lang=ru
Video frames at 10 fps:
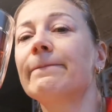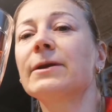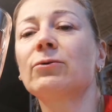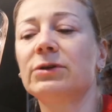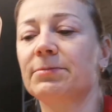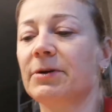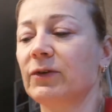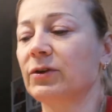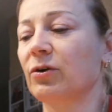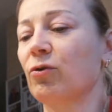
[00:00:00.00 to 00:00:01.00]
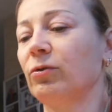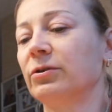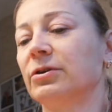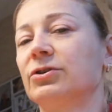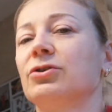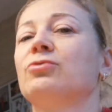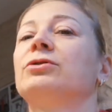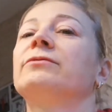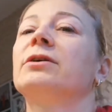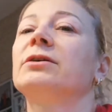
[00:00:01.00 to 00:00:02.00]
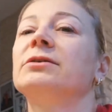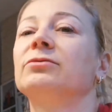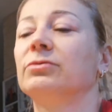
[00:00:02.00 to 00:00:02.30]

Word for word: На улице, правда, так холодно, аж неохота выходить.